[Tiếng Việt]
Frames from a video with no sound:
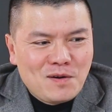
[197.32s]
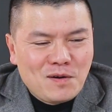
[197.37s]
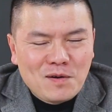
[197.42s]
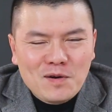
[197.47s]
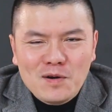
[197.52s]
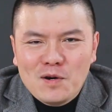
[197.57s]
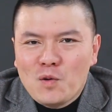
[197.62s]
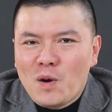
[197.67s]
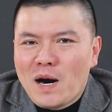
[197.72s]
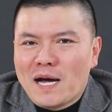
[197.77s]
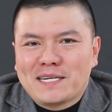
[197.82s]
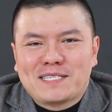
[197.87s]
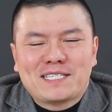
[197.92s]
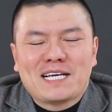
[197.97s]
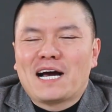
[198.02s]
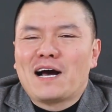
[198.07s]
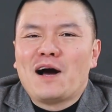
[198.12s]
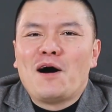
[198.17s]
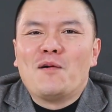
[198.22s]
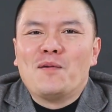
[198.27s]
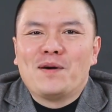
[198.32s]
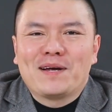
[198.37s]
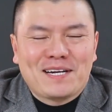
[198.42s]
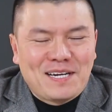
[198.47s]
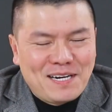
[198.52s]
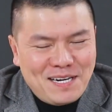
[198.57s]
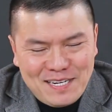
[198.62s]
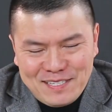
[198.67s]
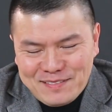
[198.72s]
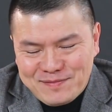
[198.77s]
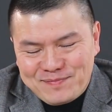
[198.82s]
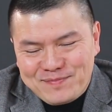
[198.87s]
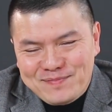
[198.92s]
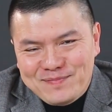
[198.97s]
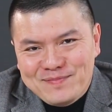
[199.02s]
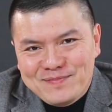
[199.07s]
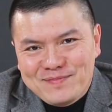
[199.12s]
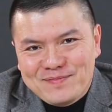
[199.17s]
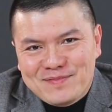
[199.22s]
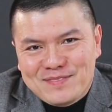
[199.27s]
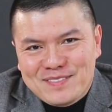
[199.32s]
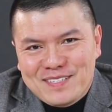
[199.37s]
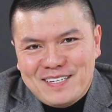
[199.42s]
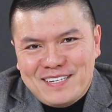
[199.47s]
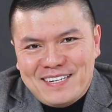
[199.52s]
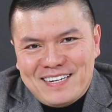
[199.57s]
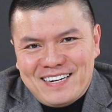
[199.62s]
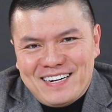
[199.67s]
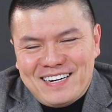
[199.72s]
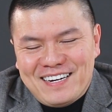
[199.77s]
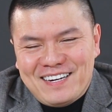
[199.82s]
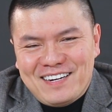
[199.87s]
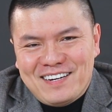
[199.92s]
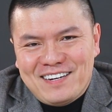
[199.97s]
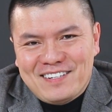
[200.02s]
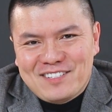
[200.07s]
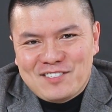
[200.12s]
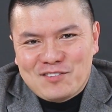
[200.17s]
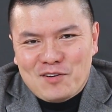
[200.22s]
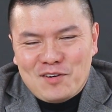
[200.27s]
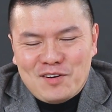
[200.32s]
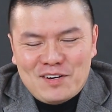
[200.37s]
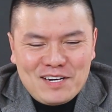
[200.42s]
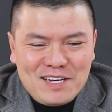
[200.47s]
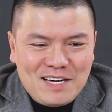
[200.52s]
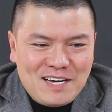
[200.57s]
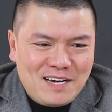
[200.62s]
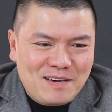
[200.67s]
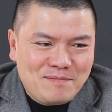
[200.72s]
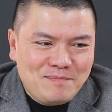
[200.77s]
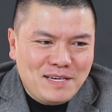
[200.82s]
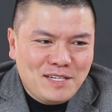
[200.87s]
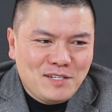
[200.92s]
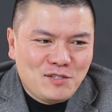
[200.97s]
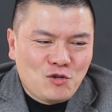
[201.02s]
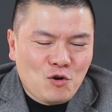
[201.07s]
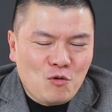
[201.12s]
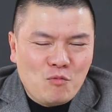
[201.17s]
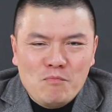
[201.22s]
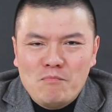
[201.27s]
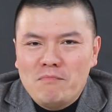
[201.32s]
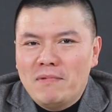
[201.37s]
nó cứ loạn xà ngậu hết cả lên rồi là biến chủng